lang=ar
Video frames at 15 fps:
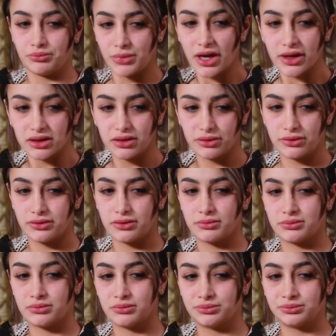بعرف
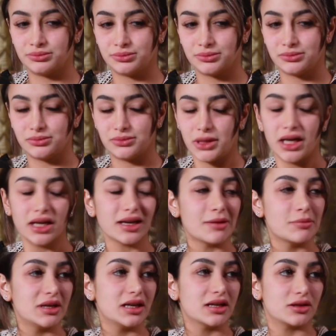لهيك
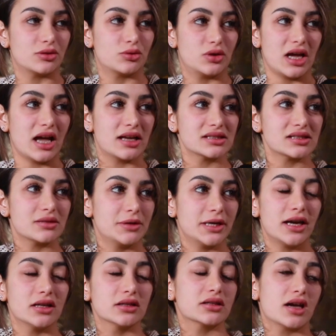عم اقول لك انه انا حاسه
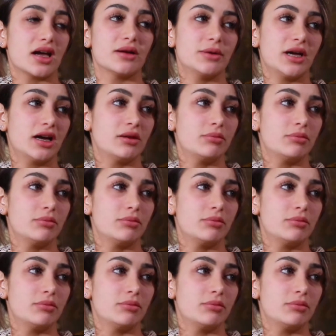بحاله كآبه